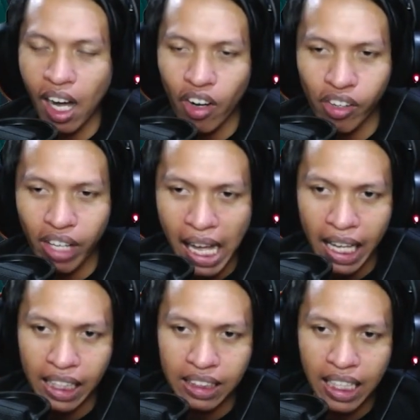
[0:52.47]

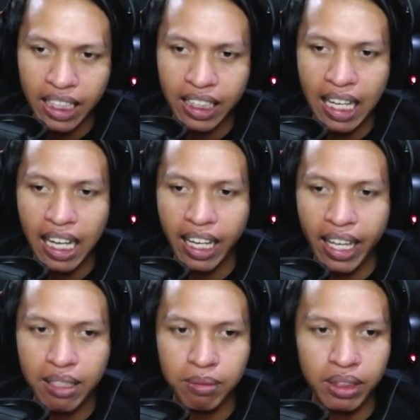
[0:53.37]
Alright, jadi
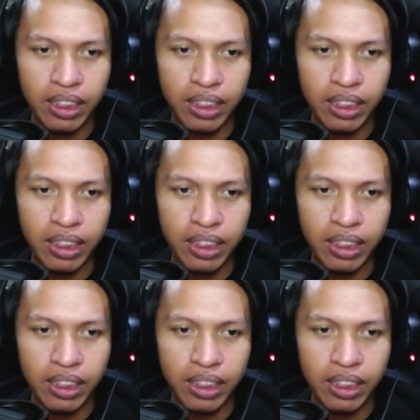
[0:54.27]
kalian